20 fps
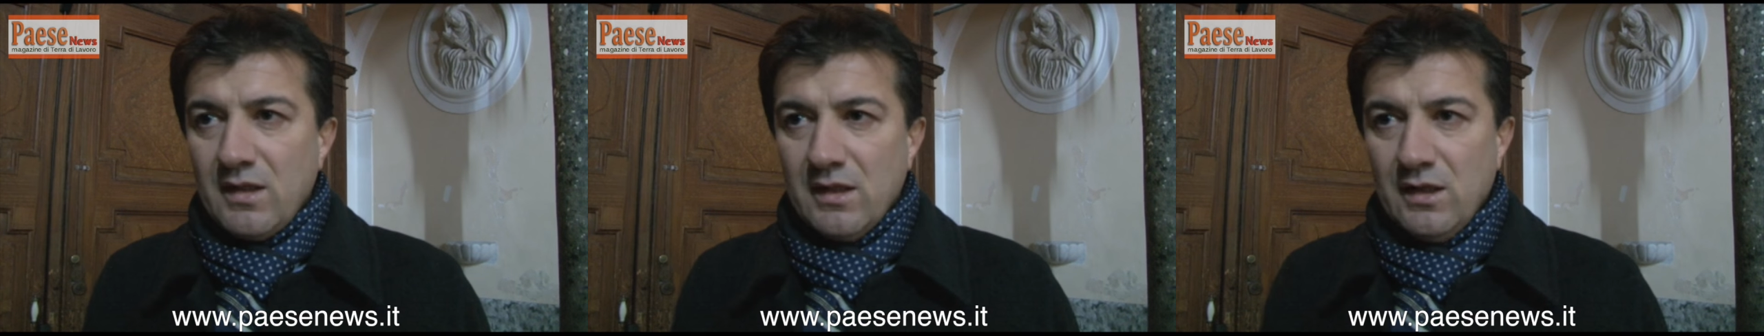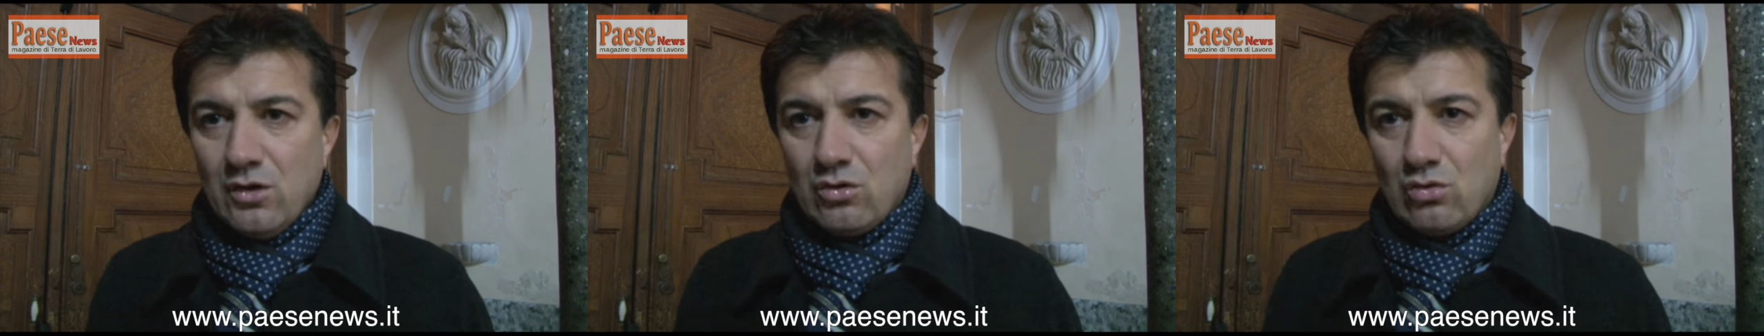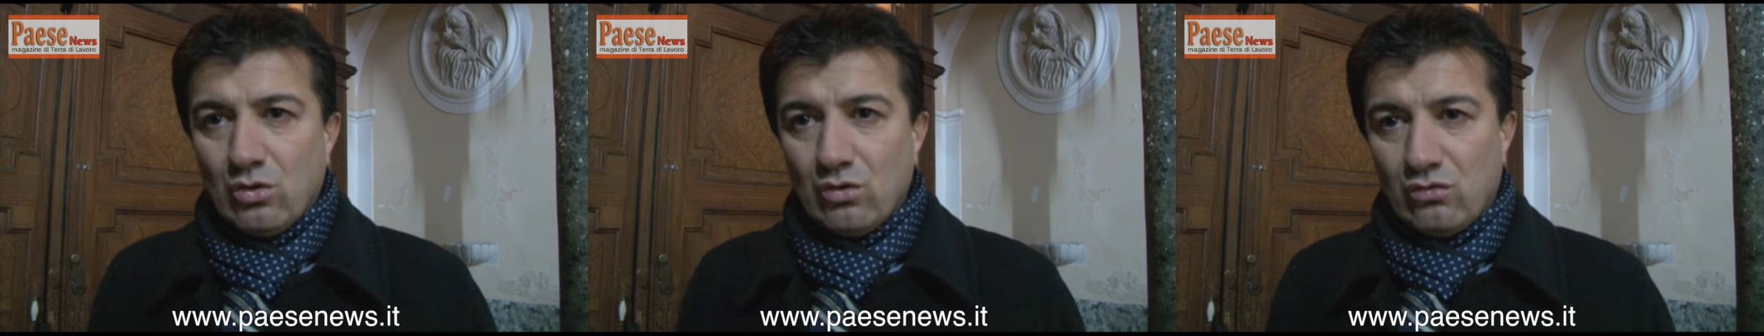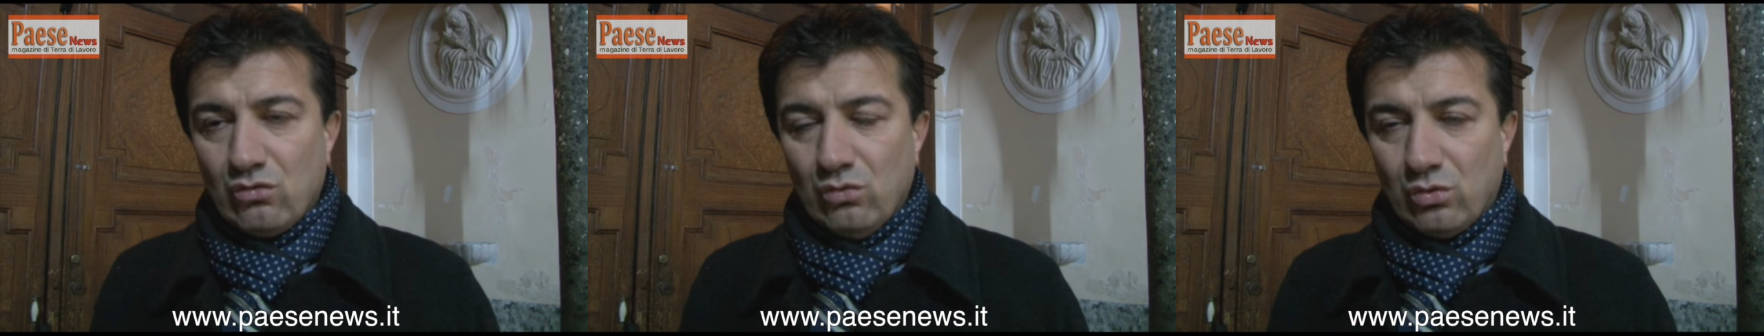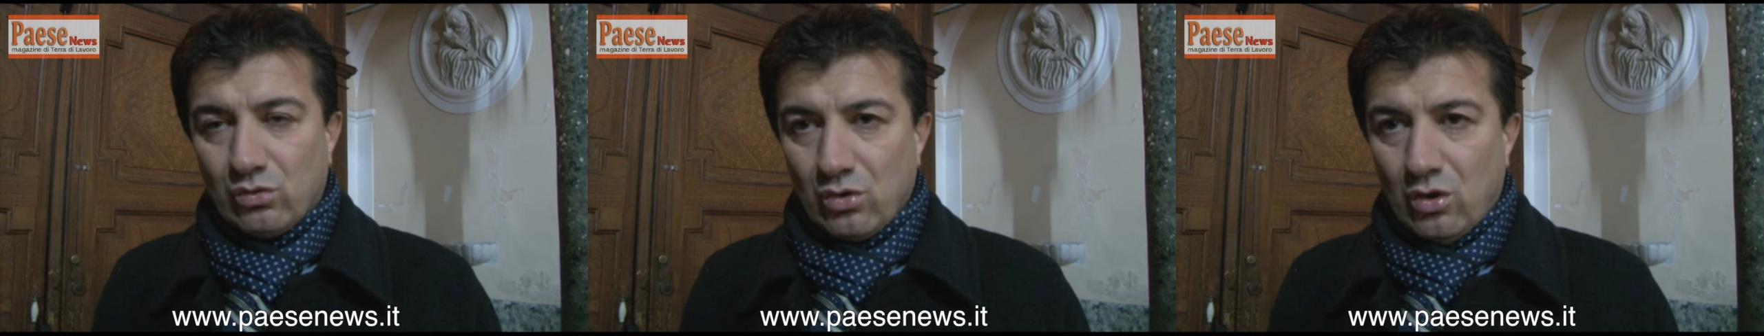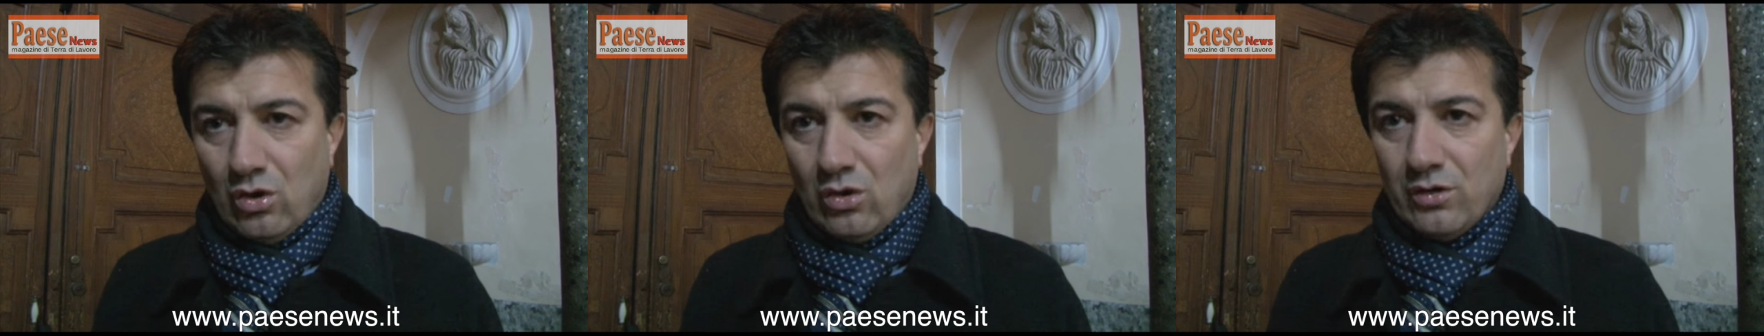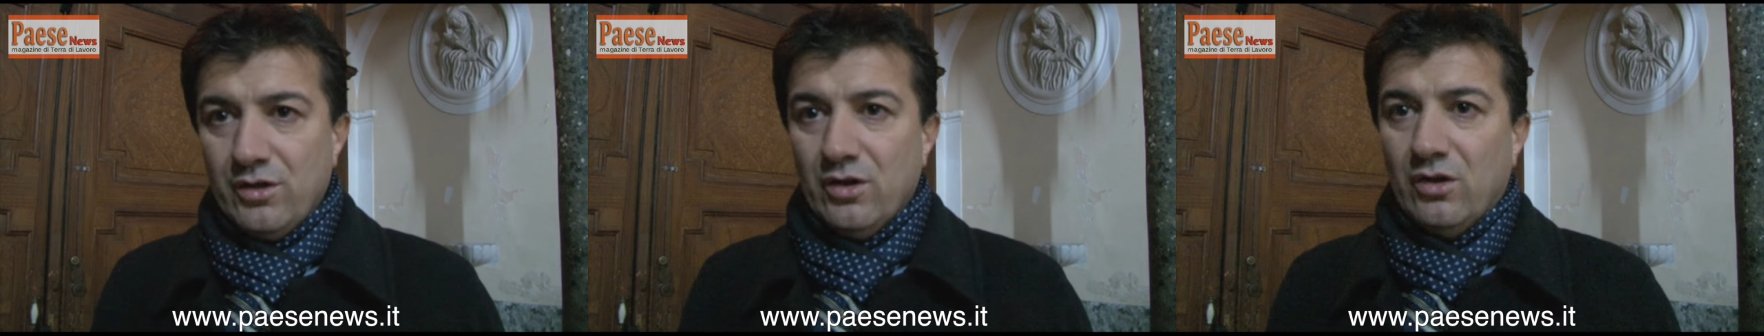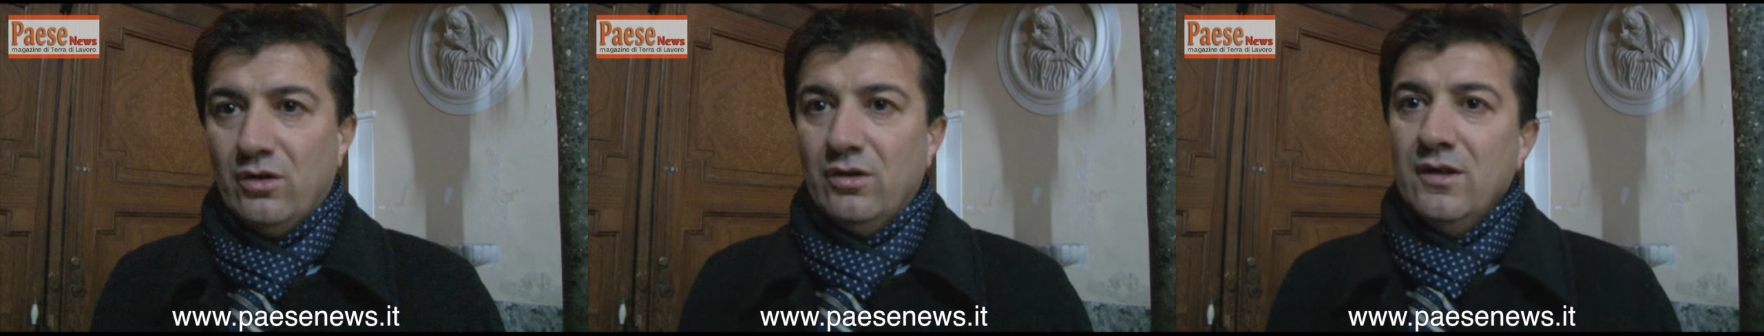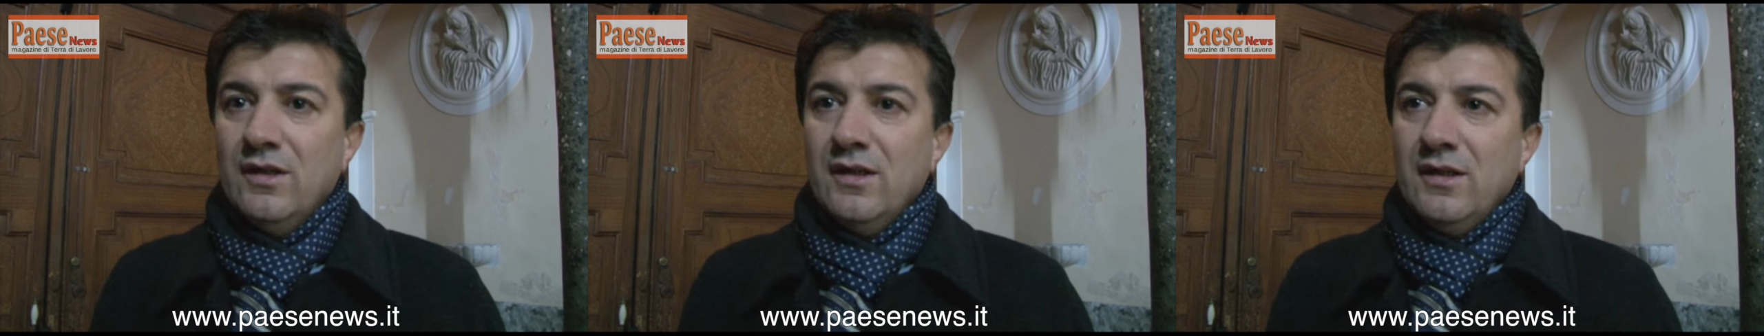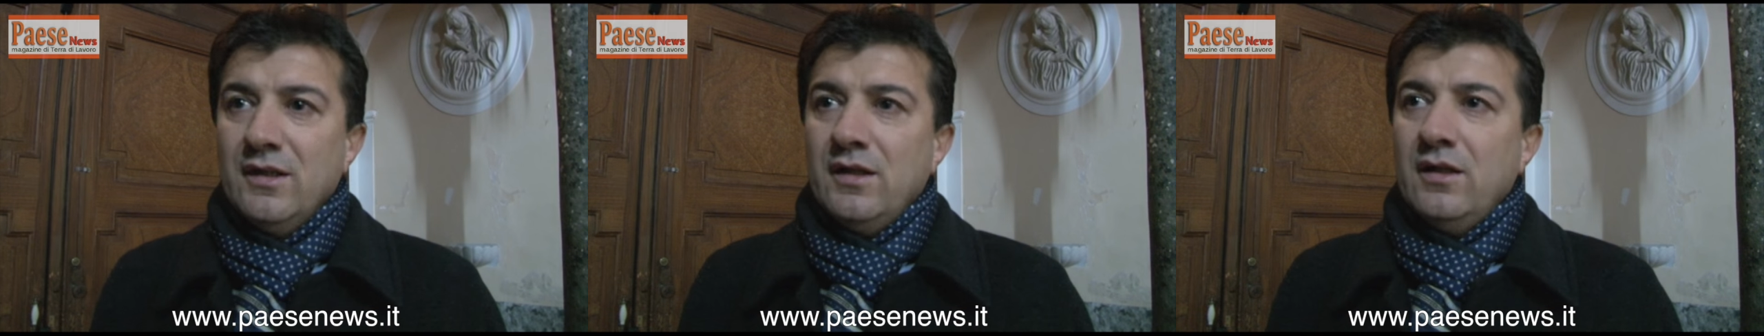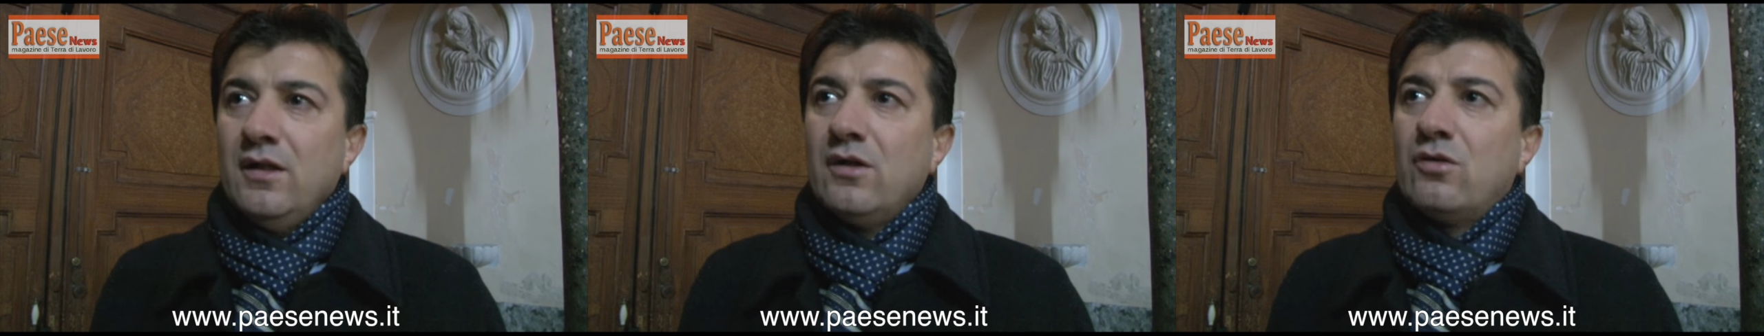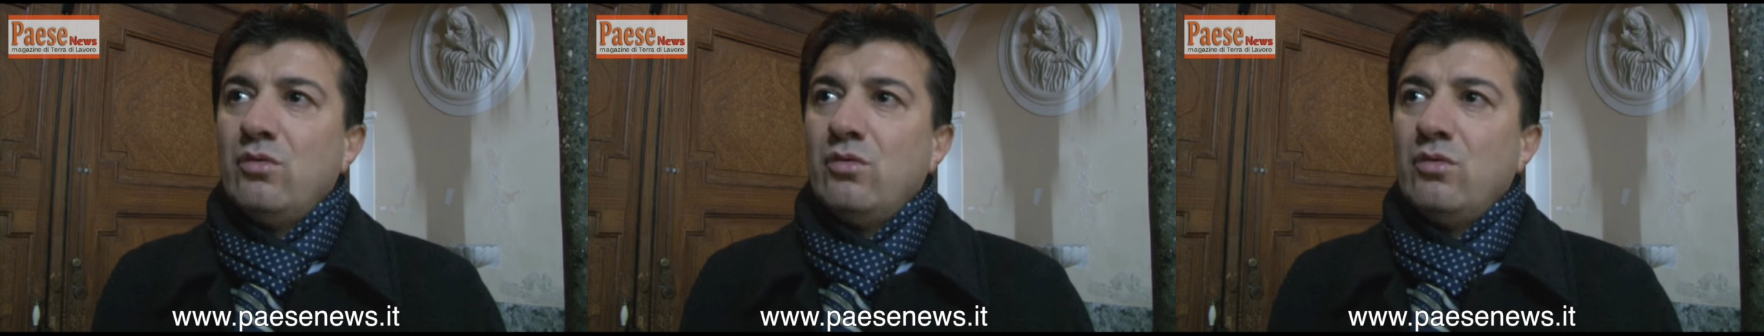il consultorio è